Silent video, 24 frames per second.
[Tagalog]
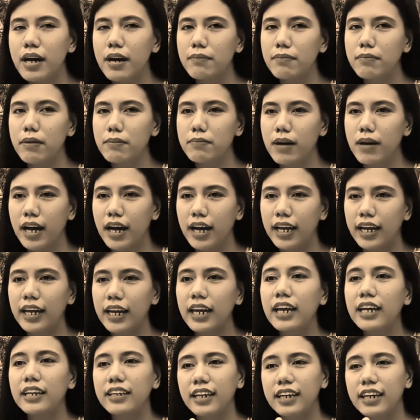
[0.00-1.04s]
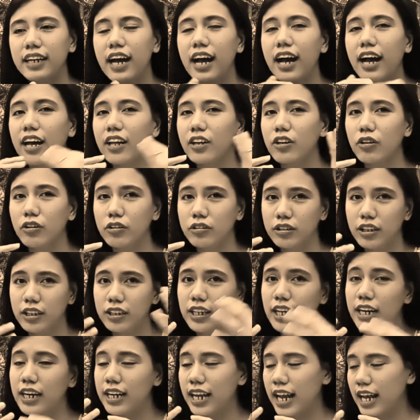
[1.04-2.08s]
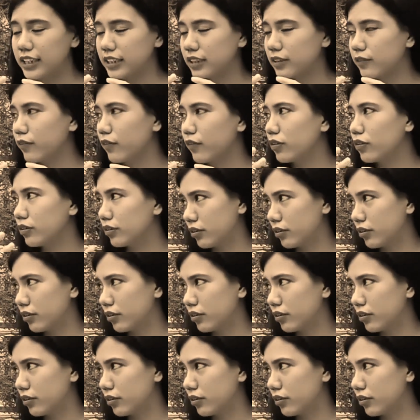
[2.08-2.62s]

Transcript: sa mga babae, nagkakaroon din ng last